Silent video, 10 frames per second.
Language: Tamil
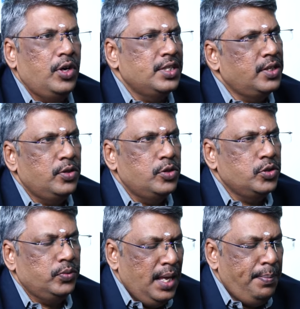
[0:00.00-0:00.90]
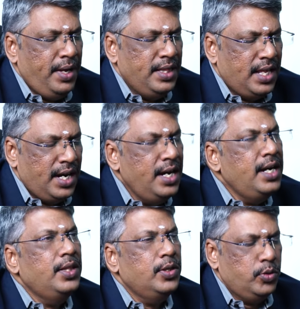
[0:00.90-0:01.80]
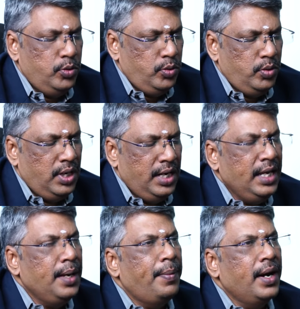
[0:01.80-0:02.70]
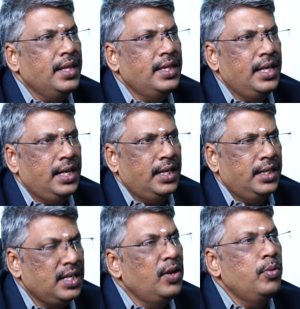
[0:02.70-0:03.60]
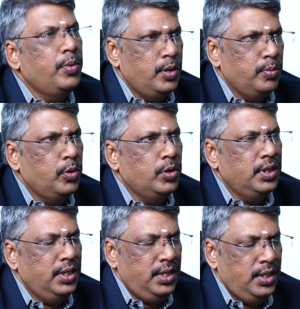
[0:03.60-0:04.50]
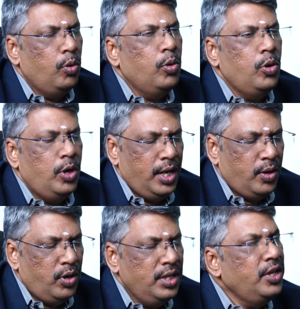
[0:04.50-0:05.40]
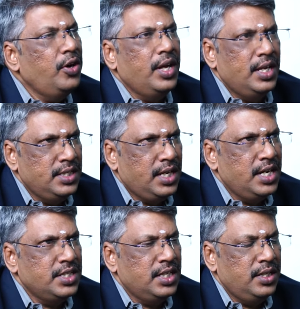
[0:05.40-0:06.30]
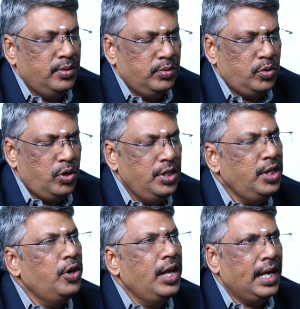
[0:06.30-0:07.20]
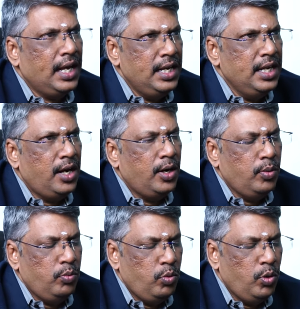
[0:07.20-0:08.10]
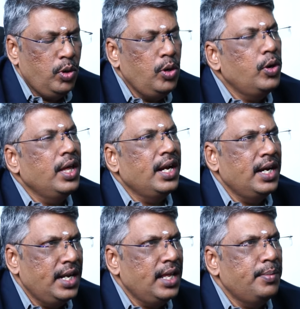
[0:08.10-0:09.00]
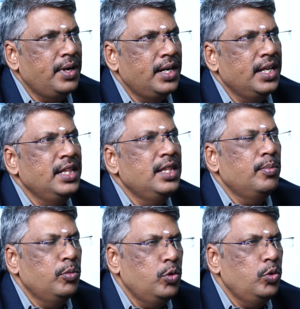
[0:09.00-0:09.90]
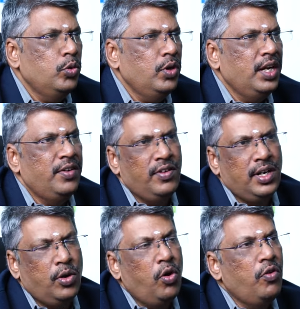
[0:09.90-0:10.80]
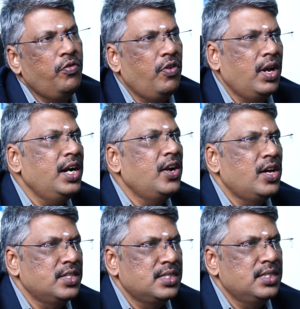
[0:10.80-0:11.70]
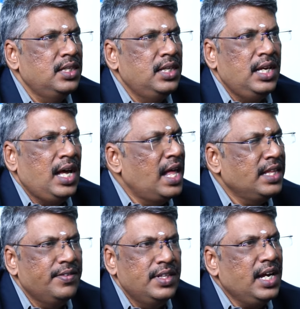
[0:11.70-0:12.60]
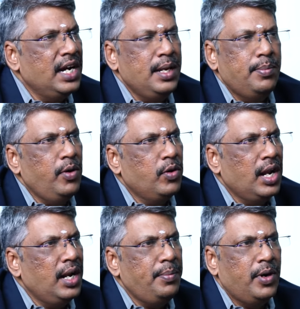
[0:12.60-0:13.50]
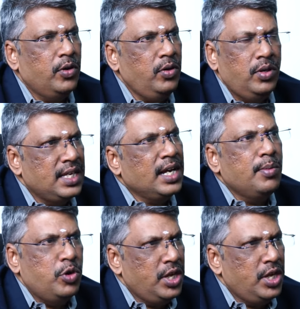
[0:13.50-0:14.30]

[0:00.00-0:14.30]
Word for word: என்னுடைய சந்தோஷம் இப்போ இந்த ரெண்டுத்துக்கும் நீங்கள் பணத்தை செலவு பண்ணும்போது உங்களுடைய குழந்தையுடைய எஜுகேஷன் குழந்தையுடைய கல்யாணம் உங்களுடைய ரிட்டையர்மெண்ட் இந்த மூணும் இட் வில் கோ ஃபார் அ டாஸ் அதுக்கு வந்து கண்டிப்பாக உங்களால் பணம் சேர்க்க